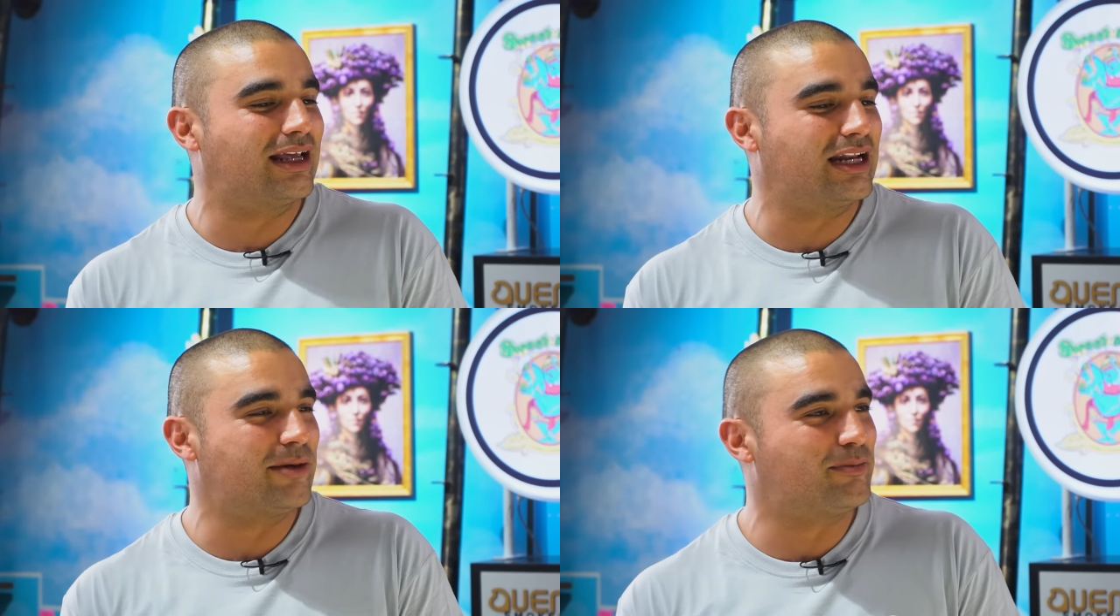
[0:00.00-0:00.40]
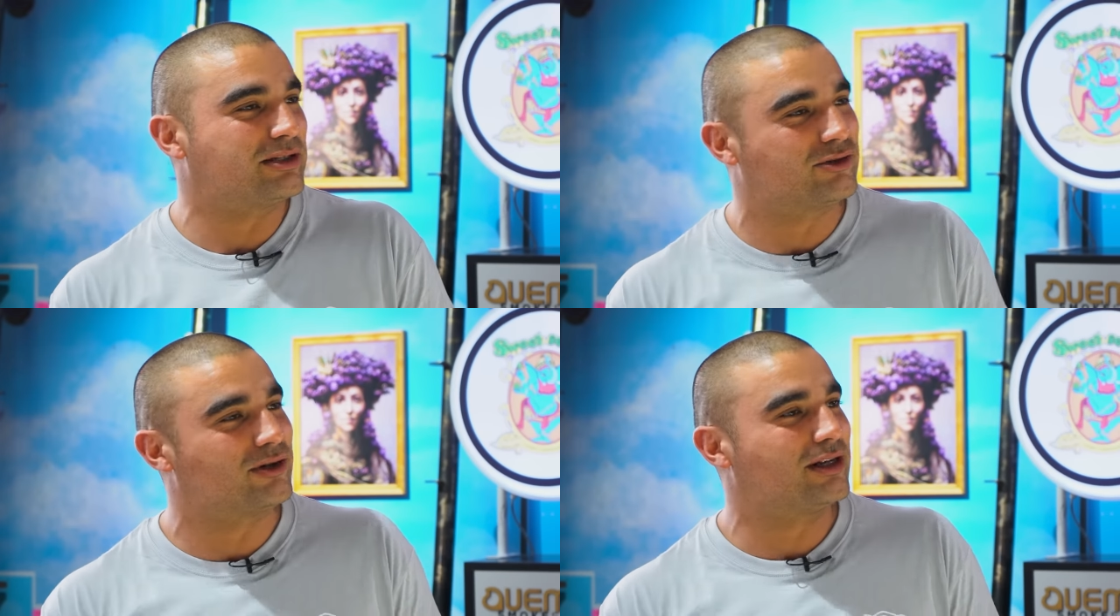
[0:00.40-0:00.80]
que, las
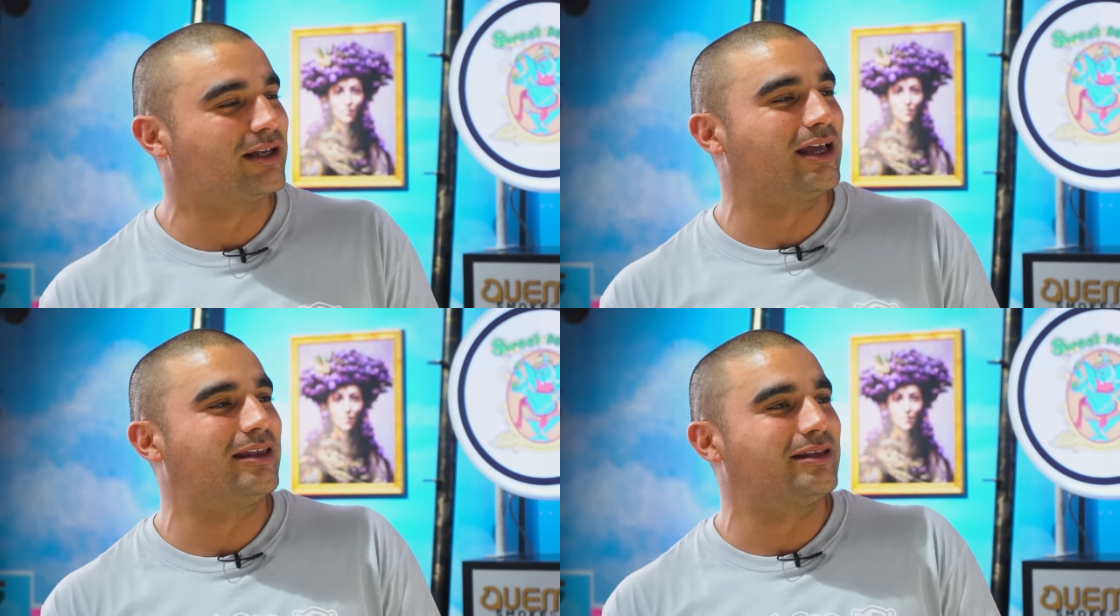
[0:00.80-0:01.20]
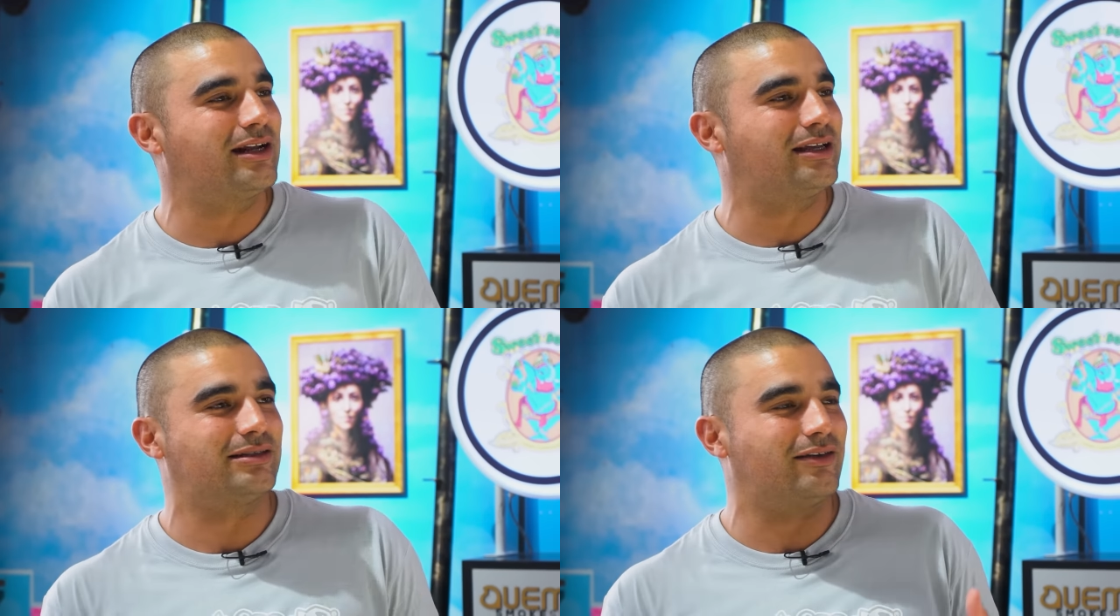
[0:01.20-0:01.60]
personas que hay
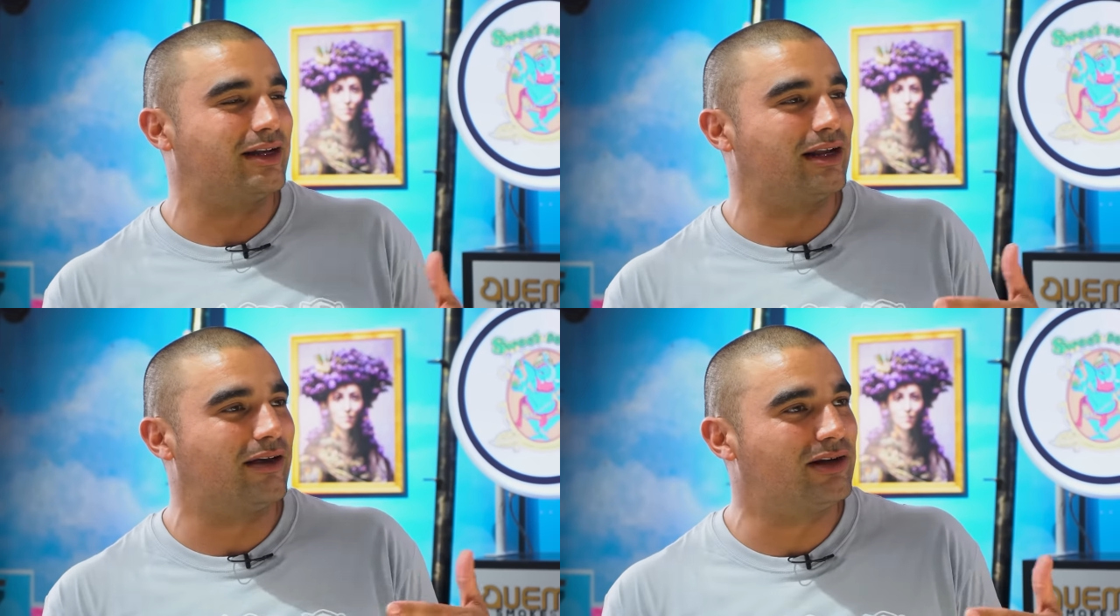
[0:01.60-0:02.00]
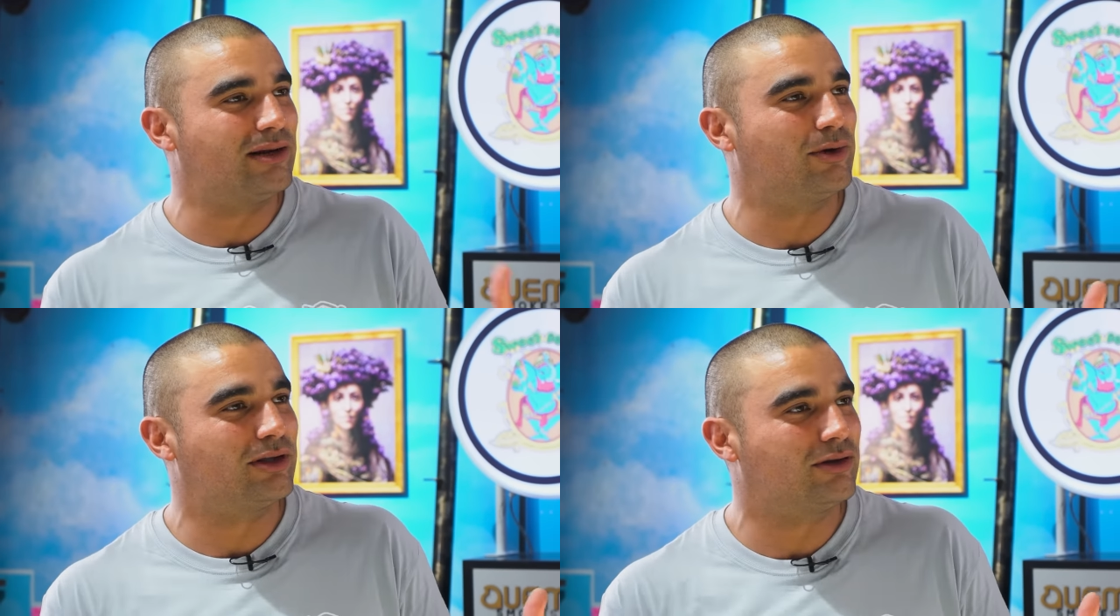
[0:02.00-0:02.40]
detrás, saber
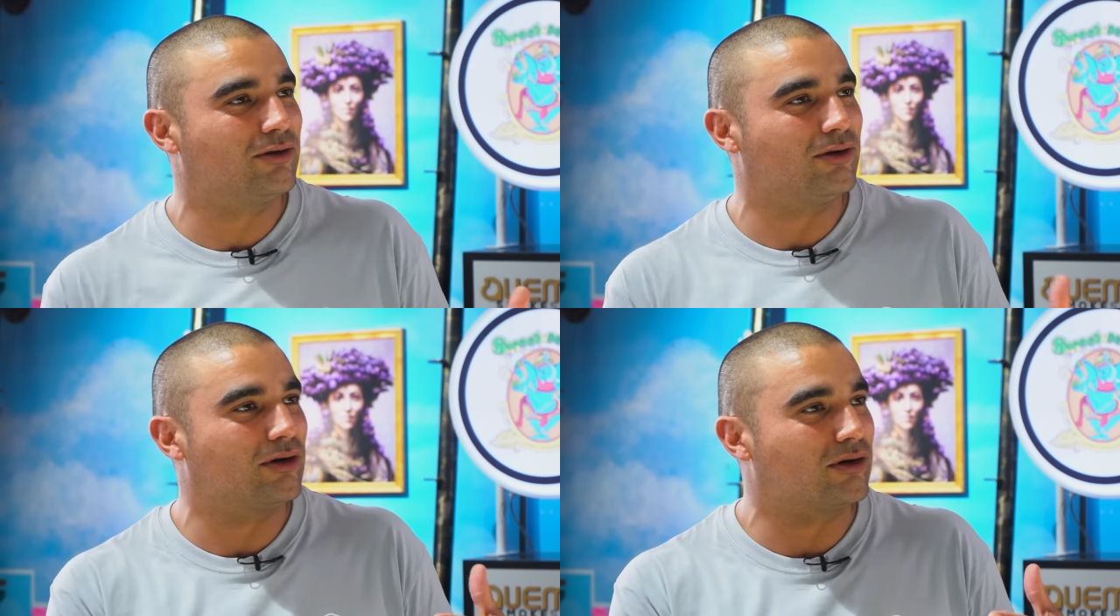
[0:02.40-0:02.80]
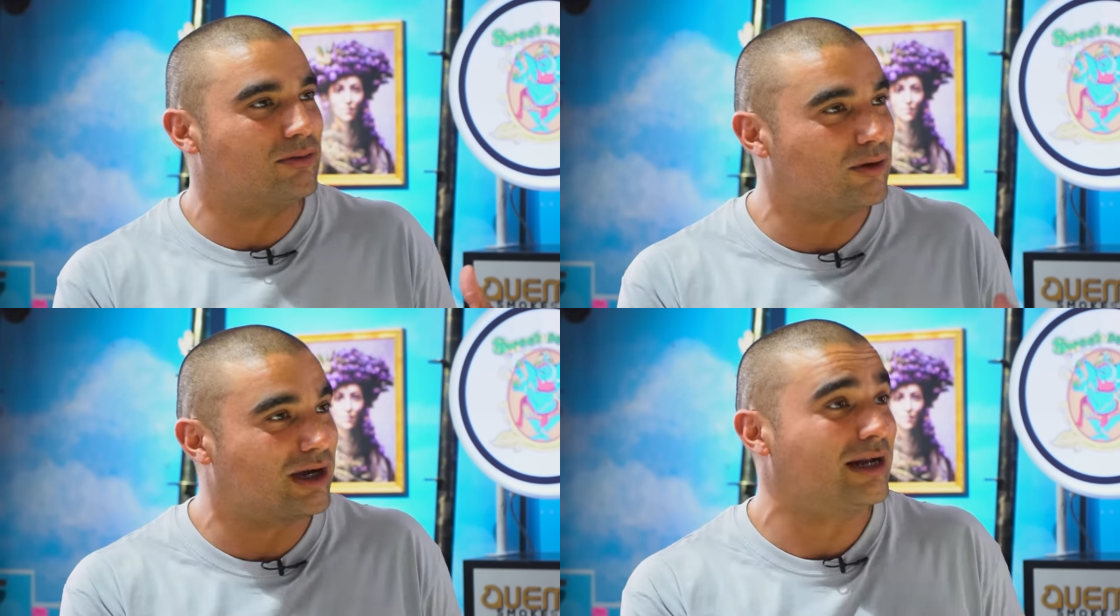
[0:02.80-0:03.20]
haberle puesto
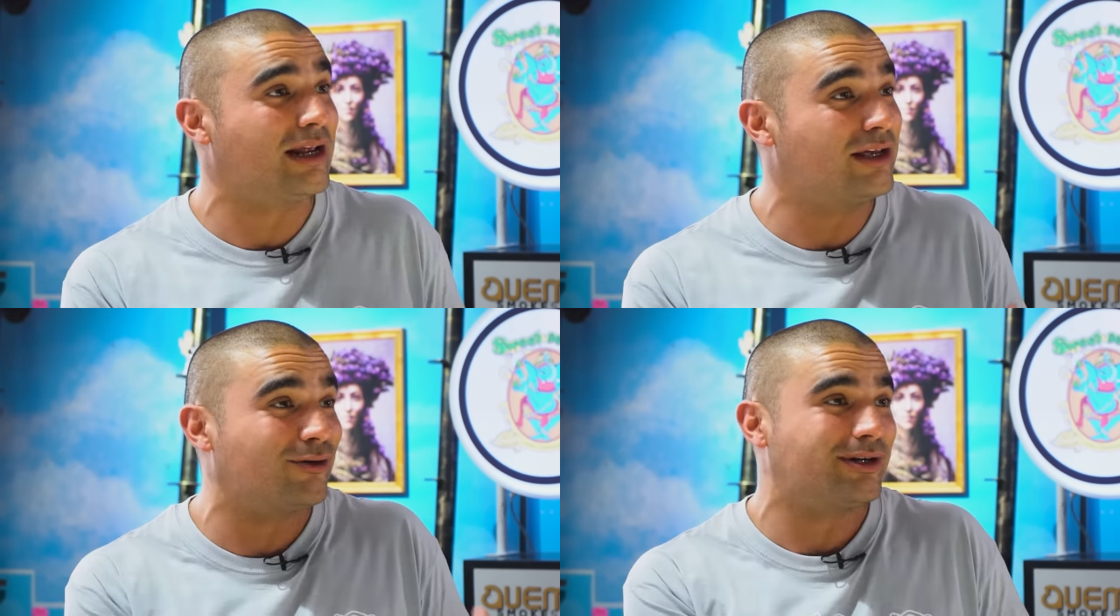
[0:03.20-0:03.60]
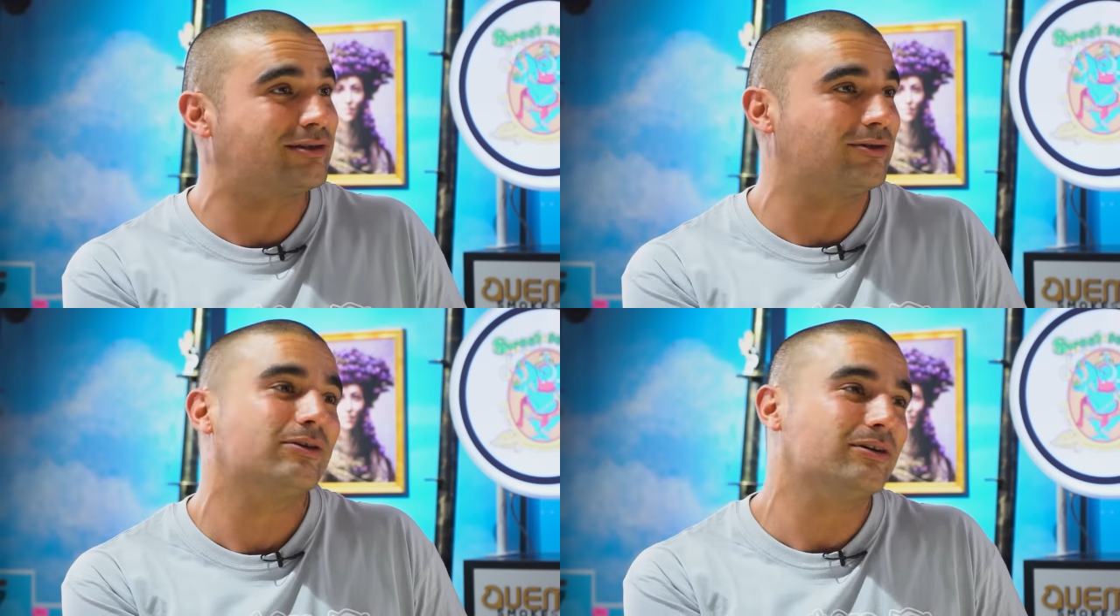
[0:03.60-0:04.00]
como cara y
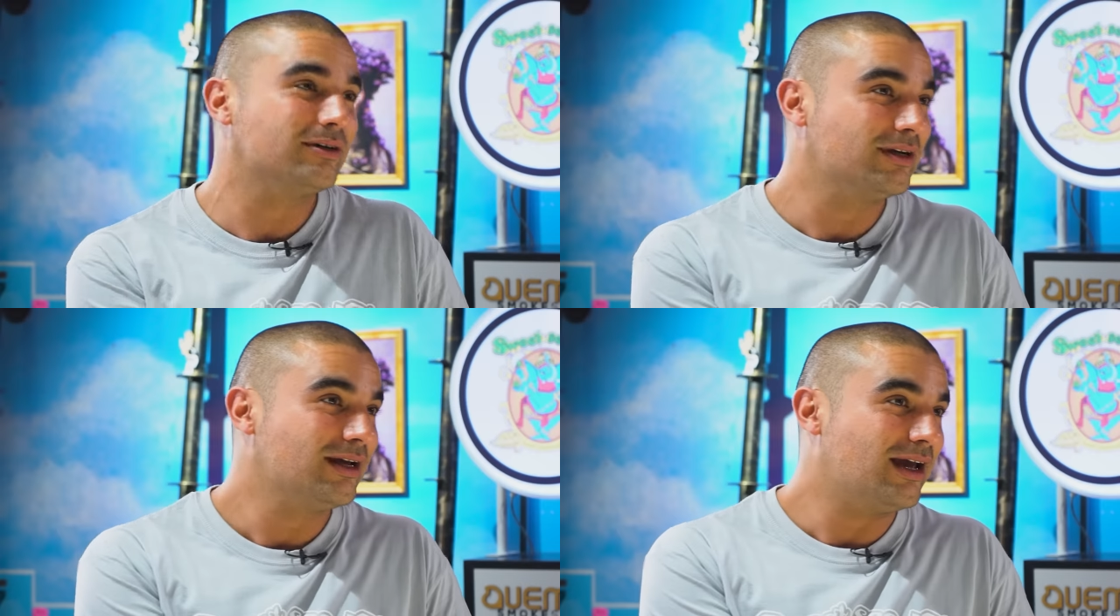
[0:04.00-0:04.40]
corazón